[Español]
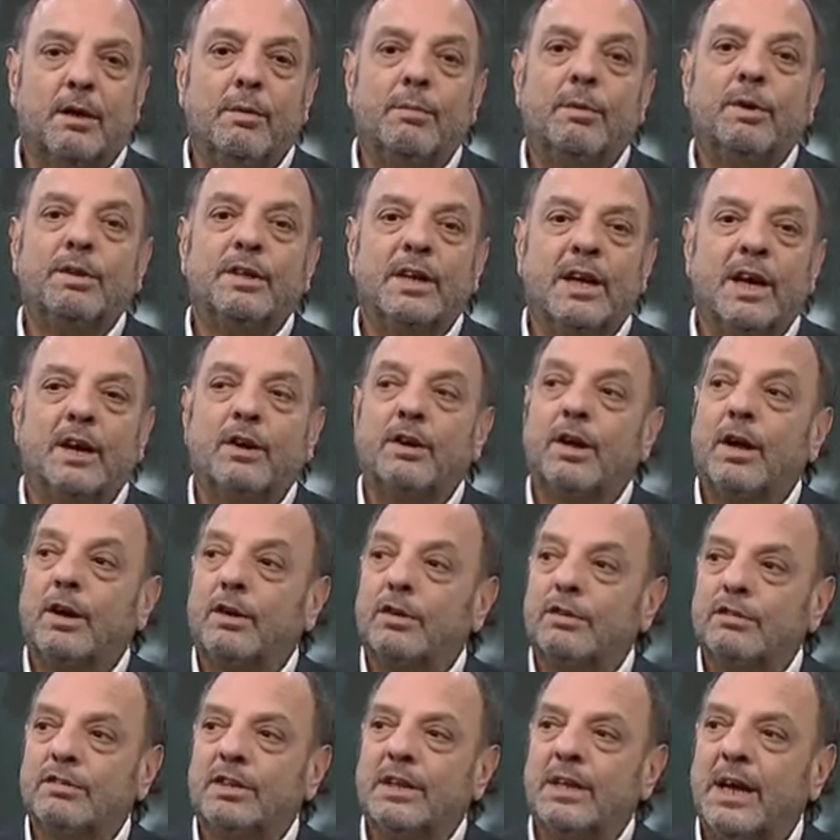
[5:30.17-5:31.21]
Cómo llegaron
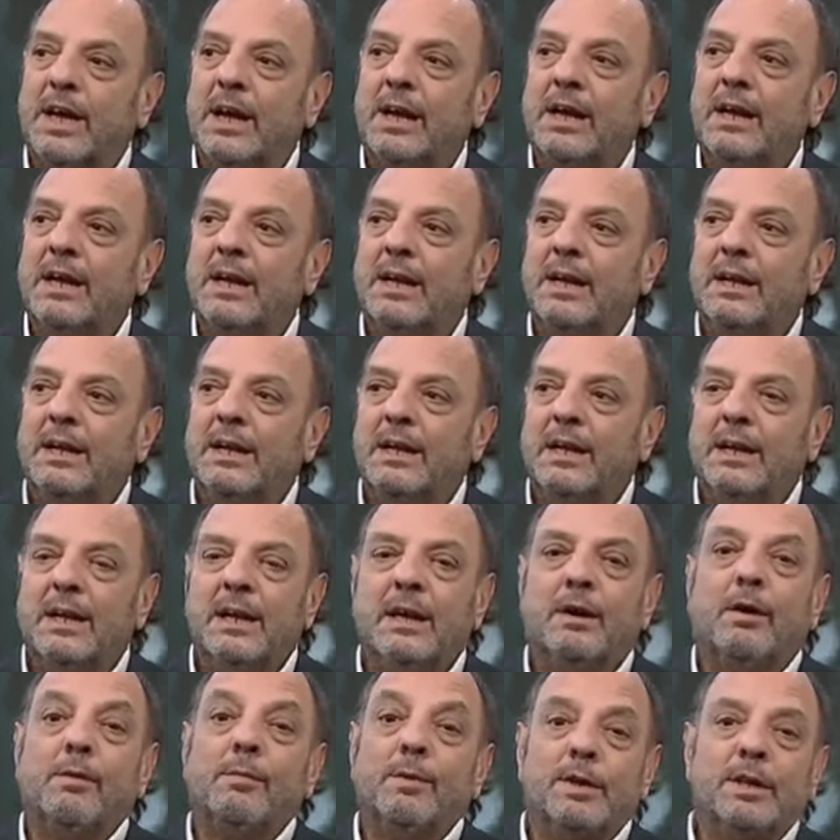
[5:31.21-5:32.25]
a concejal
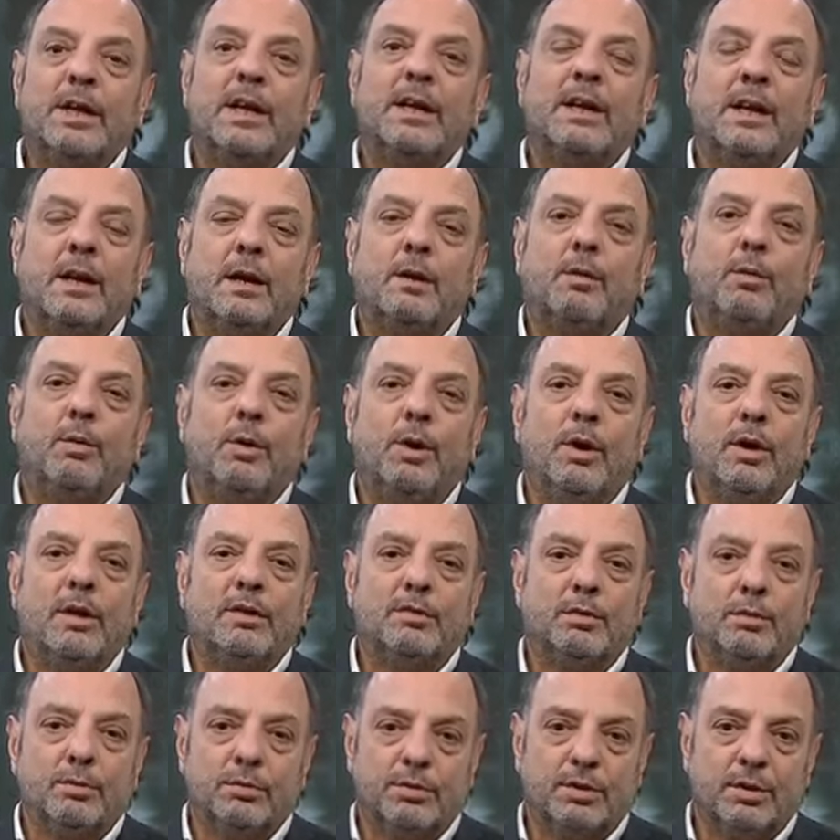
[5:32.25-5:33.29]
y cómo tienen el culo
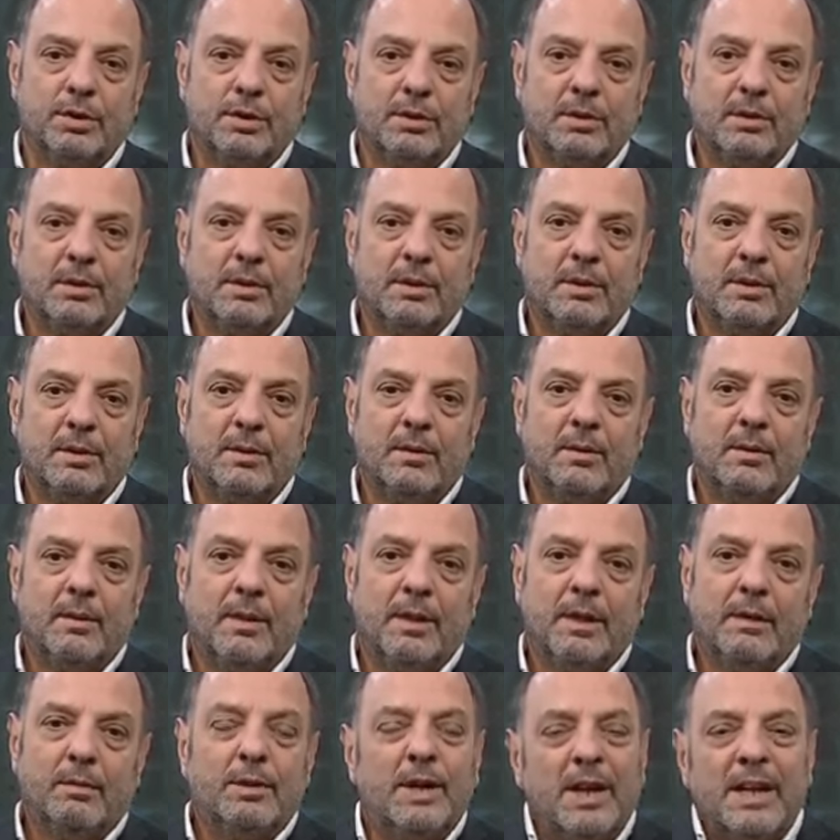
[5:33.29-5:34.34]
de sucio.
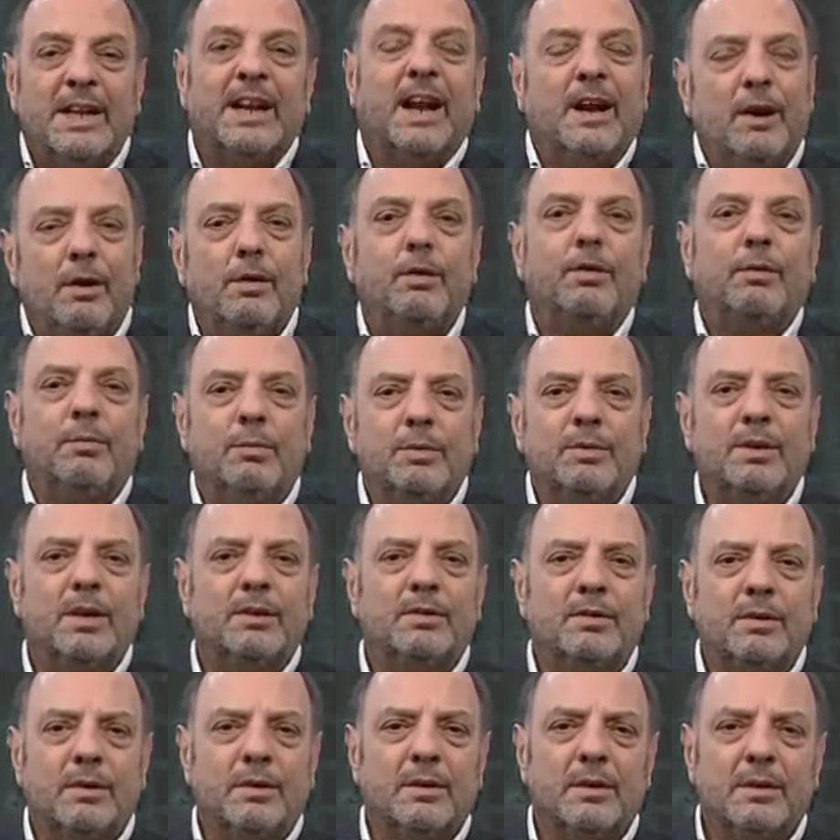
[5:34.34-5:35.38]
Ustedes están locos,
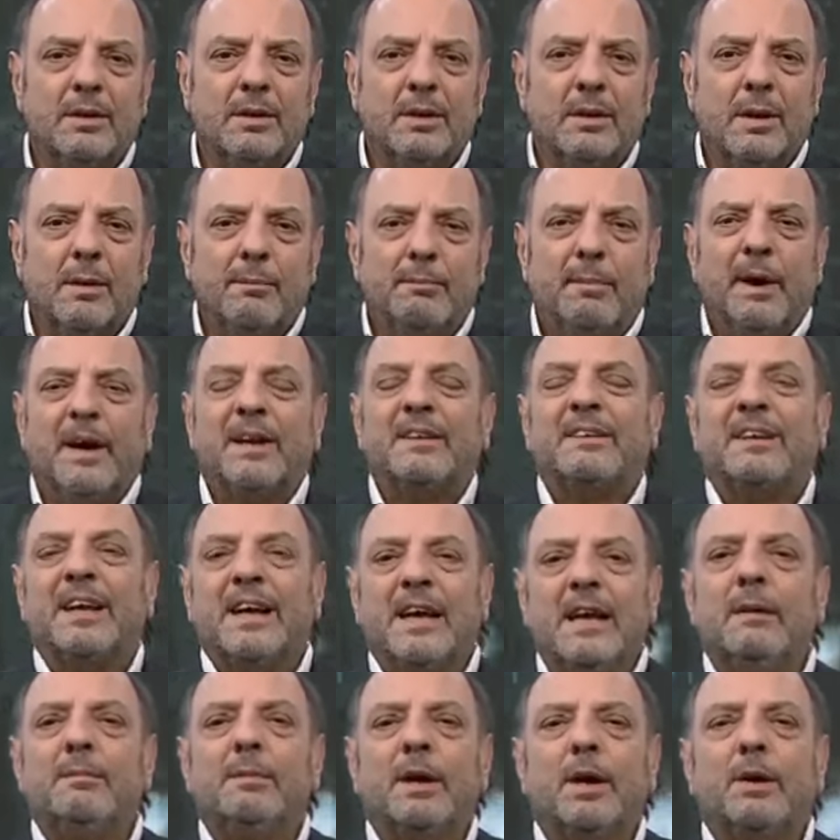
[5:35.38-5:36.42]
muchachos.
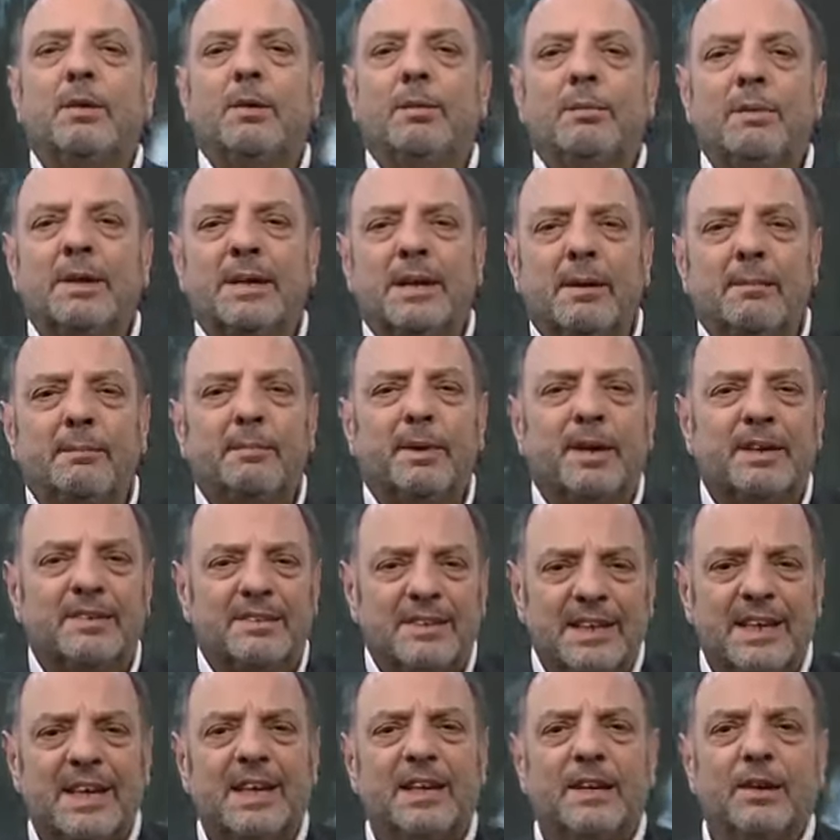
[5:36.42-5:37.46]
Perseguirme como me están
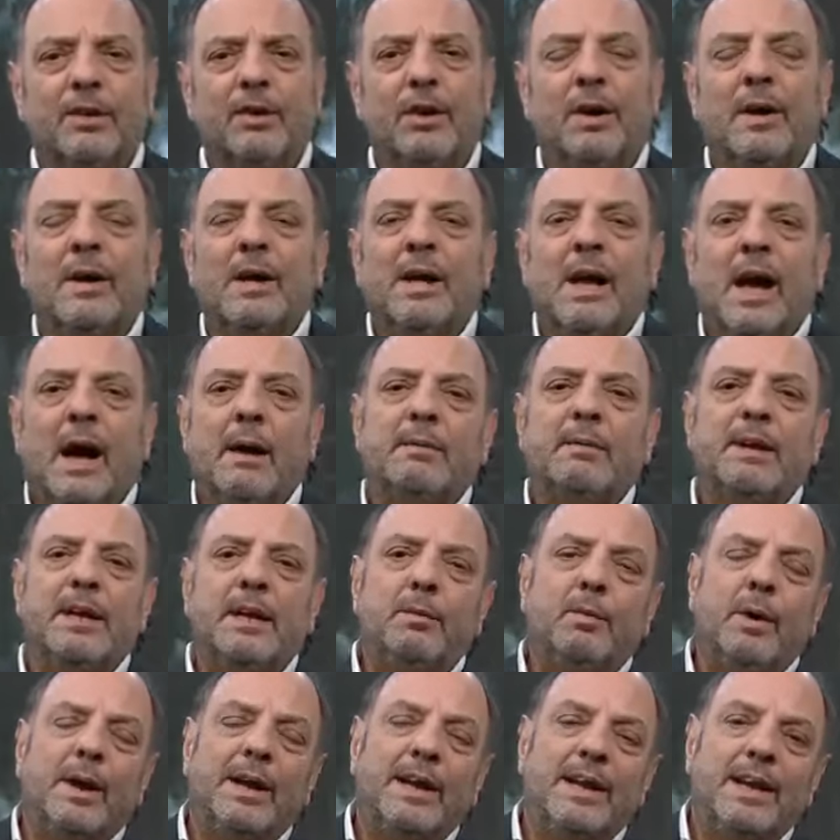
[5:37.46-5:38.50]
persiguiendo,
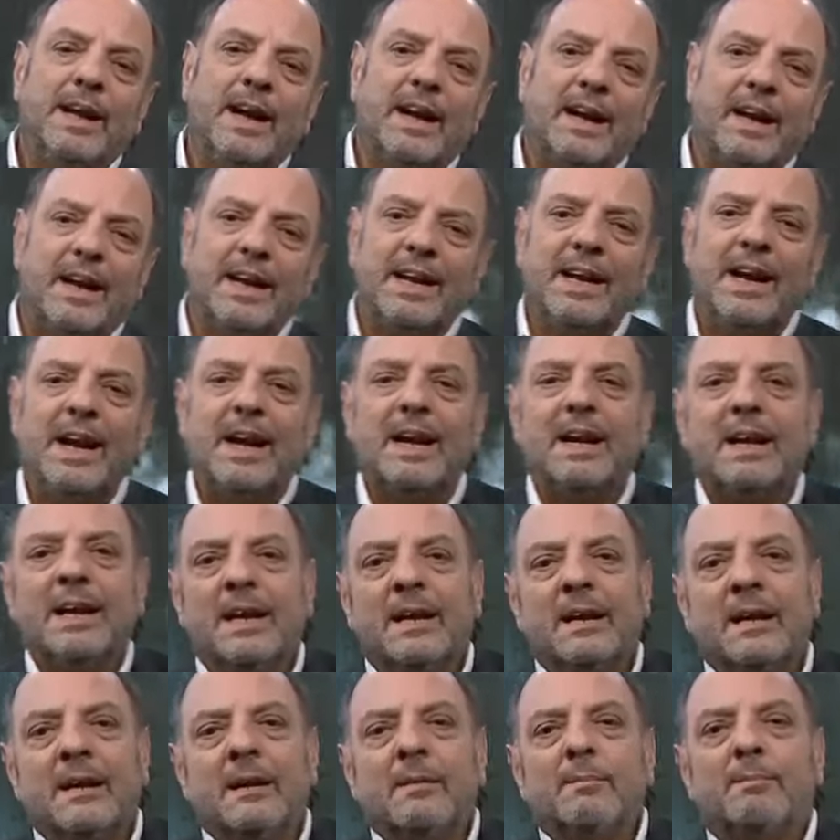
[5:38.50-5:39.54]
averiguar en el
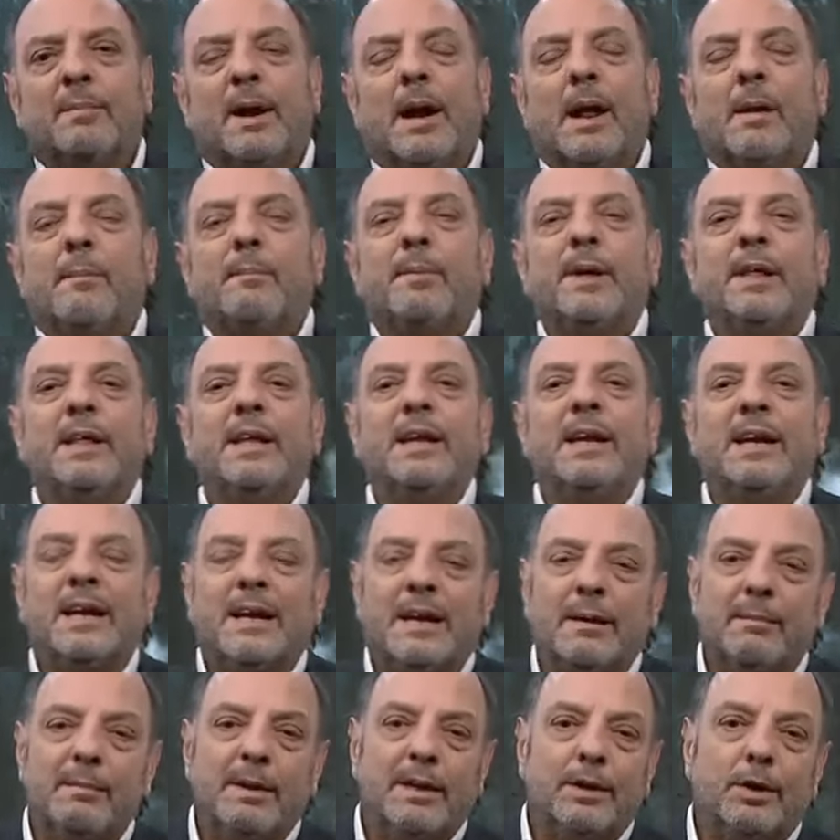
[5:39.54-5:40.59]
RENAR para
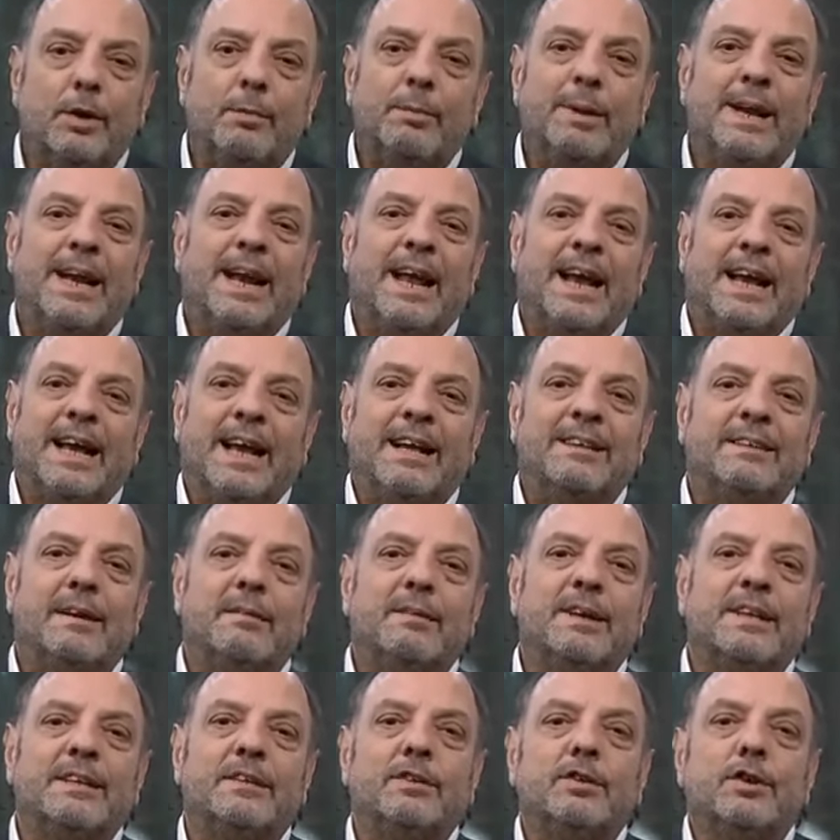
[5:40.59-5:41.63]
pedir que me tomen la
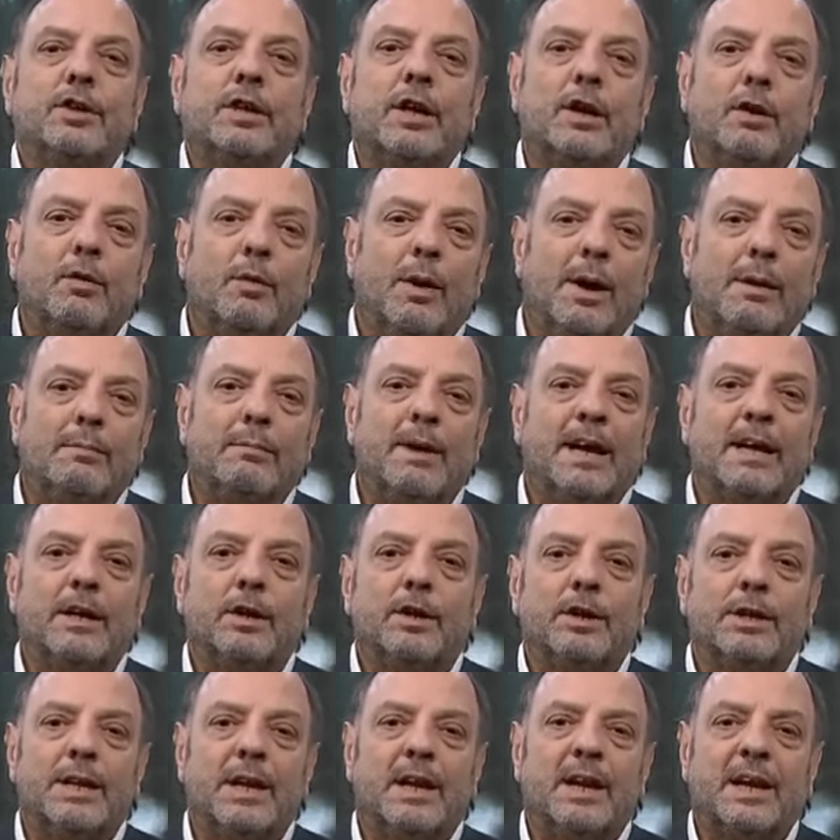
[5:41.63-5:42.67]
casa a ver si yo tengo armas
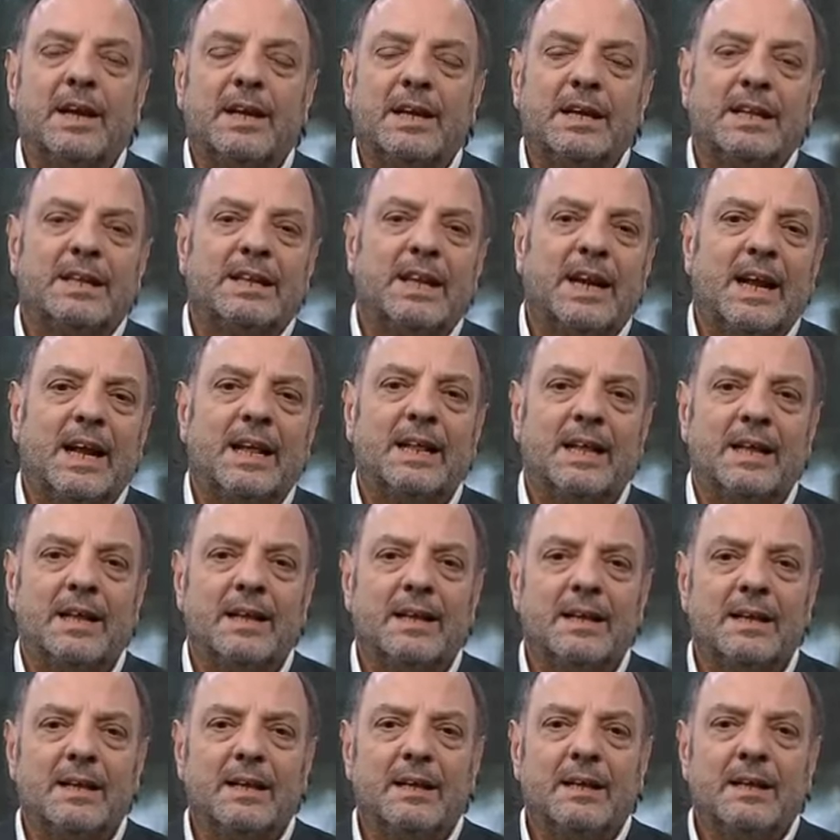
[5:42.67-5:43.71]
que no estén
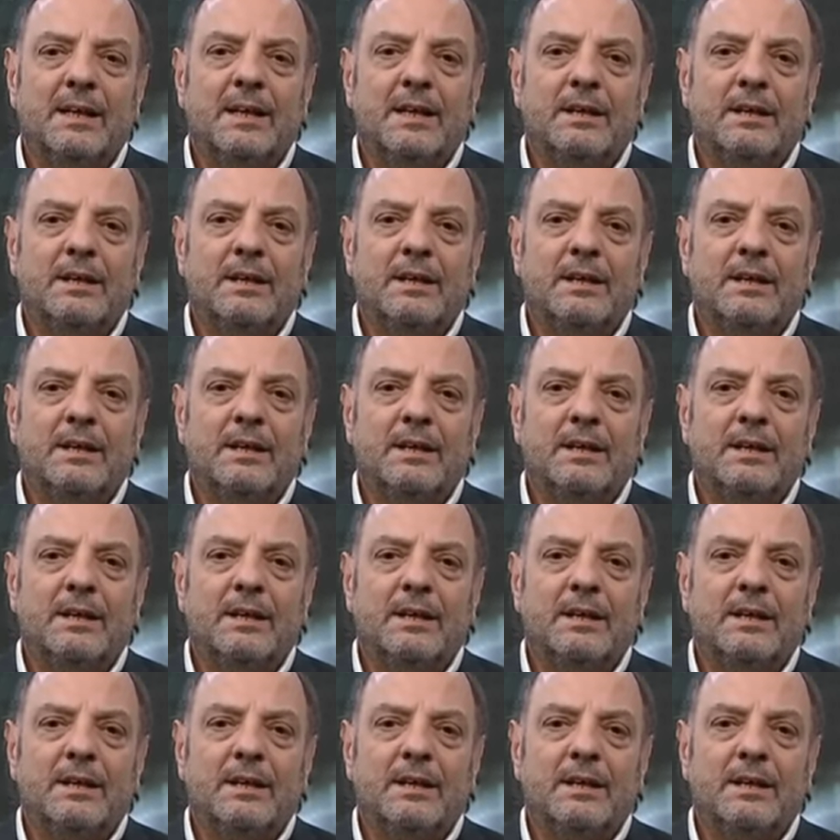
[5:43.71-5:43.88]
registradas.